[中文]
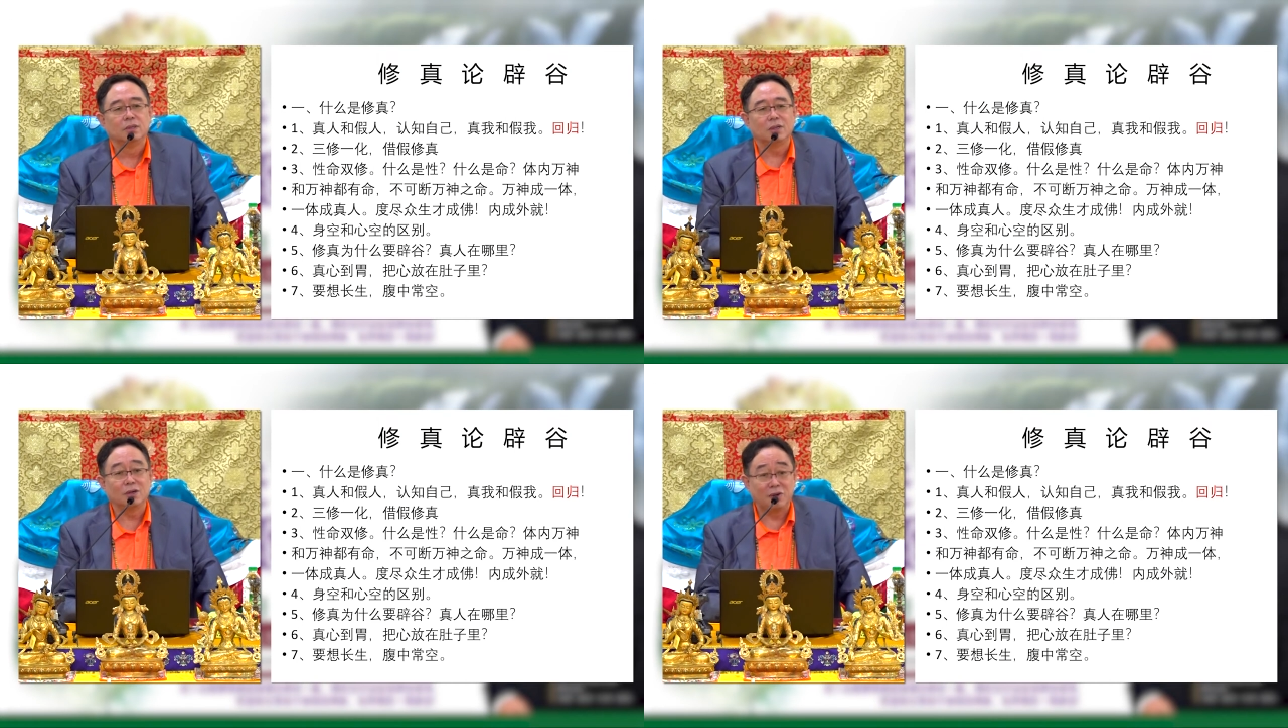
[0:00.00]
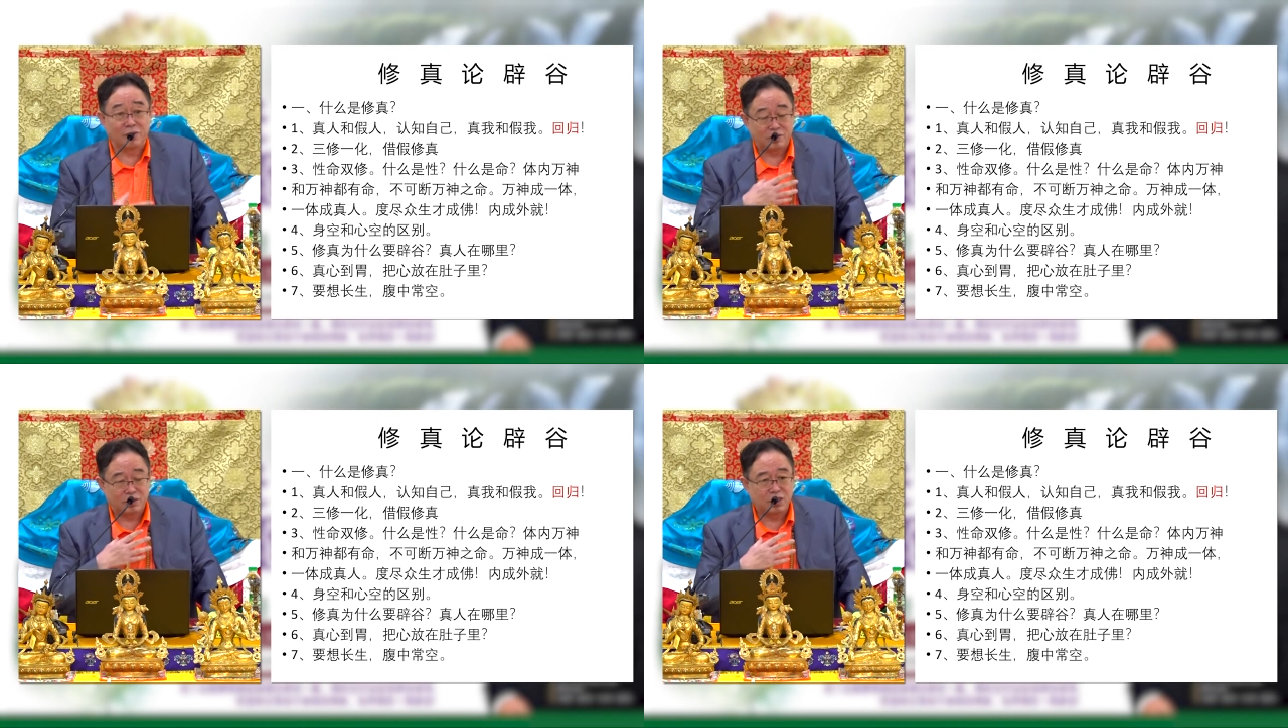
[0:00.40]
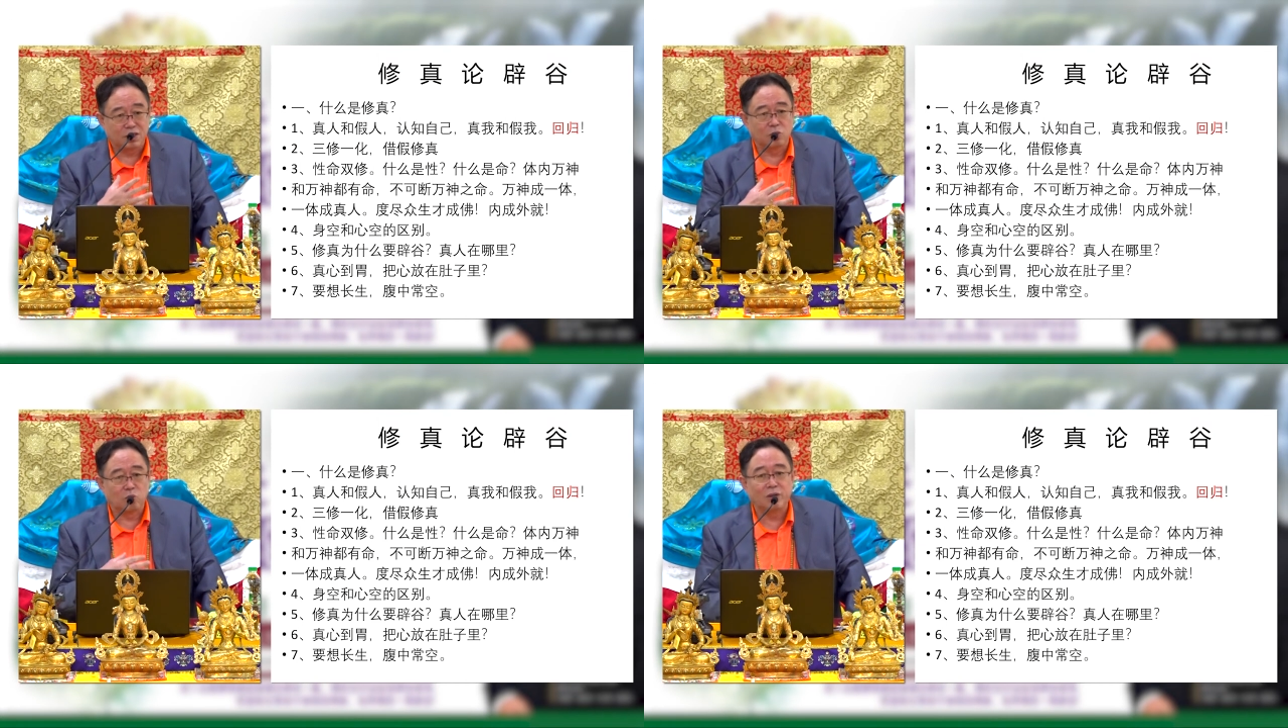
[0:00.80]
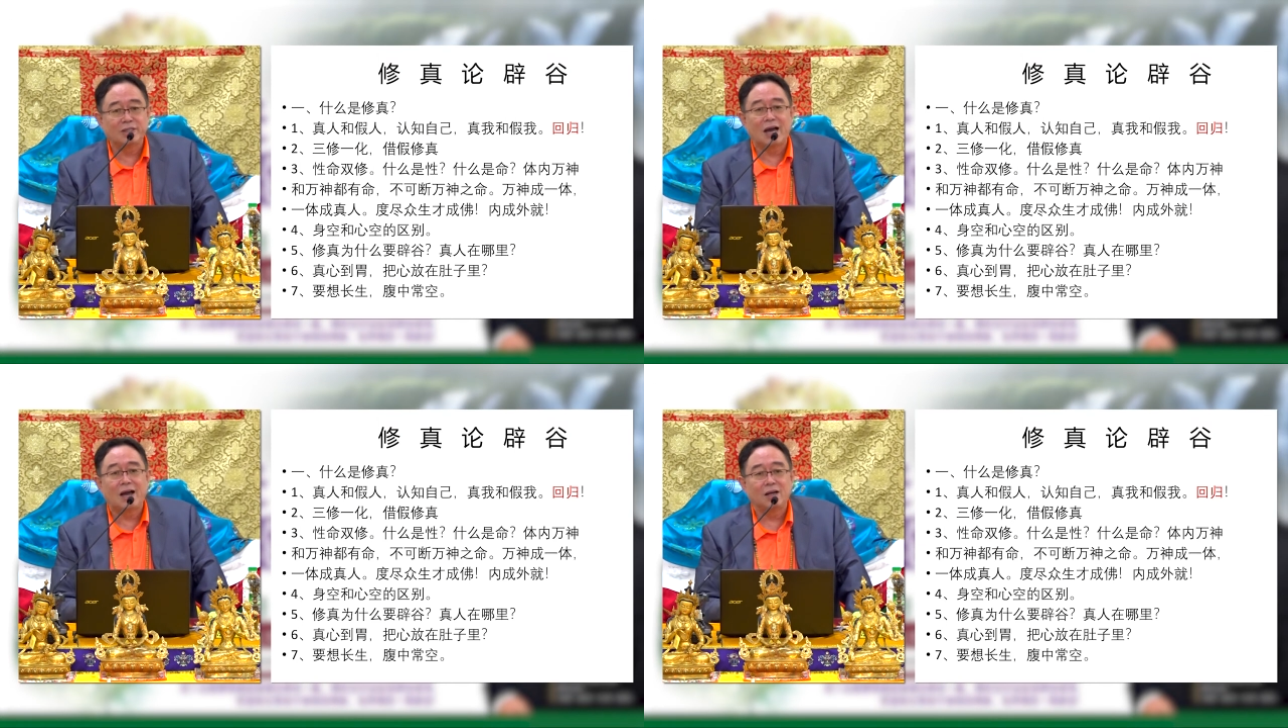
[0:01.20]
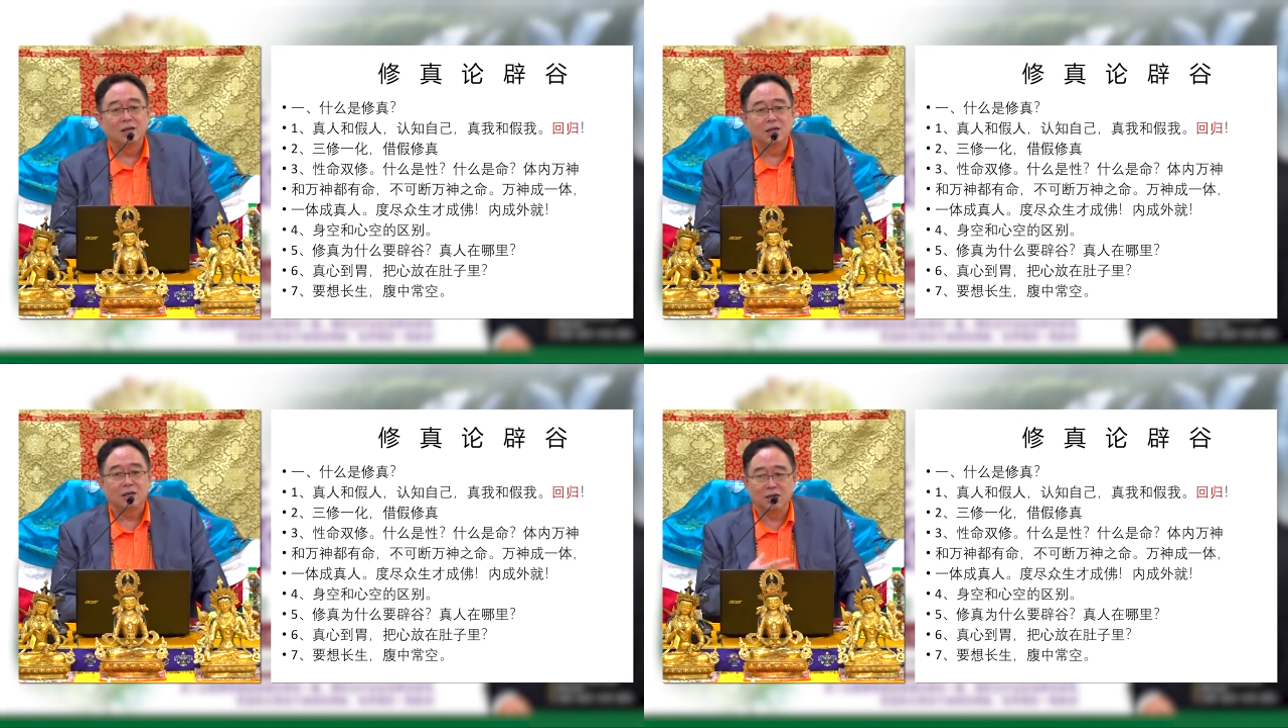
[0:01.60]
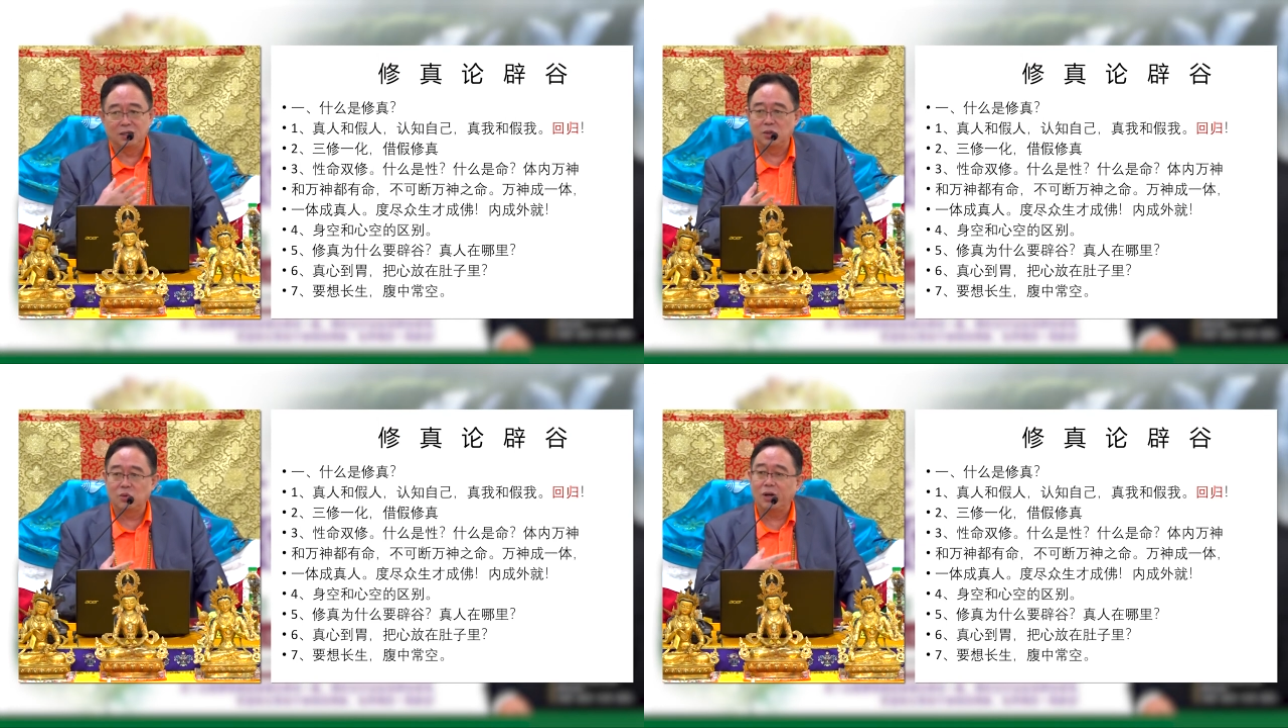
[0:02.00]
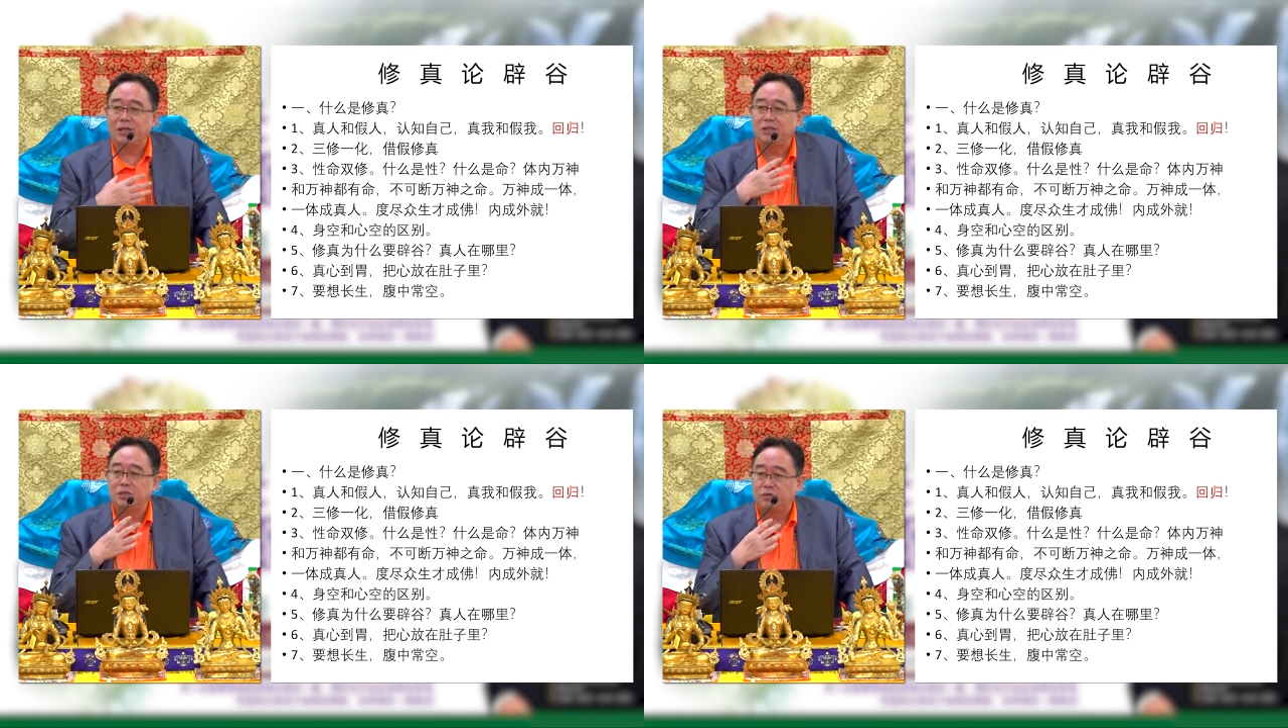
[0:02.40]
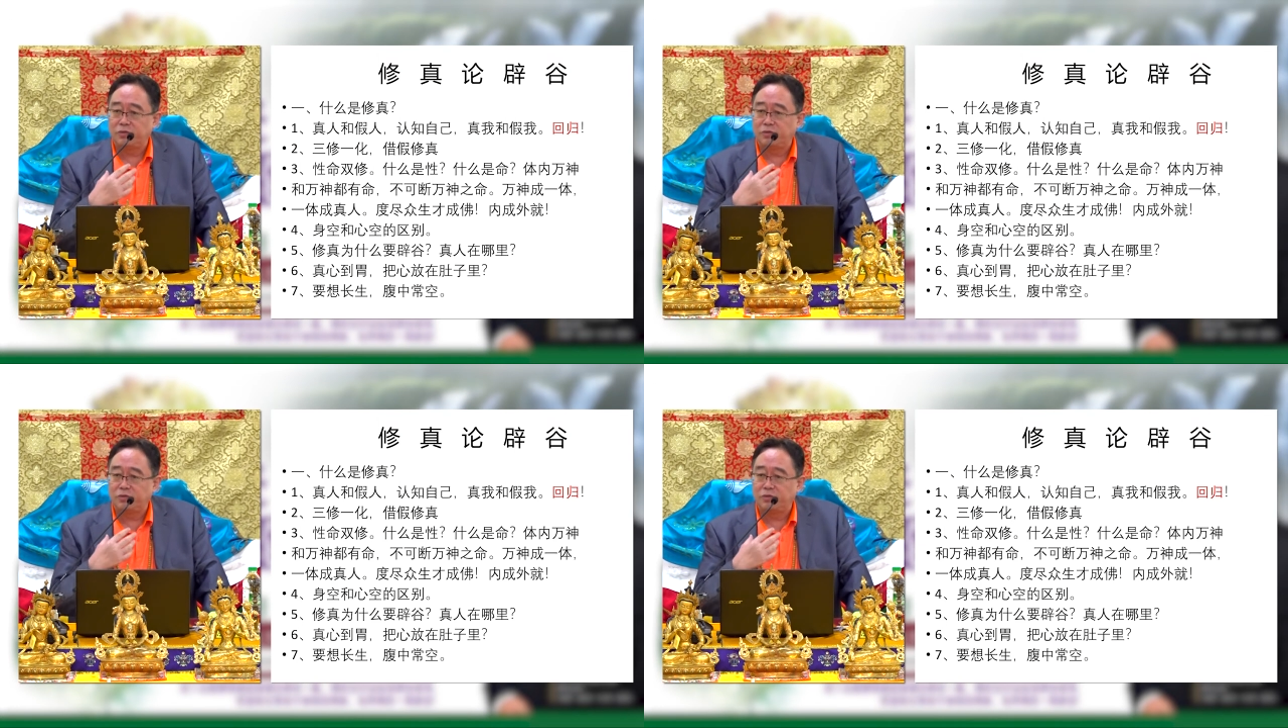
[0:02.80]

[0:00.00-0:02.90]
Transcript: 然后这个国家很快的就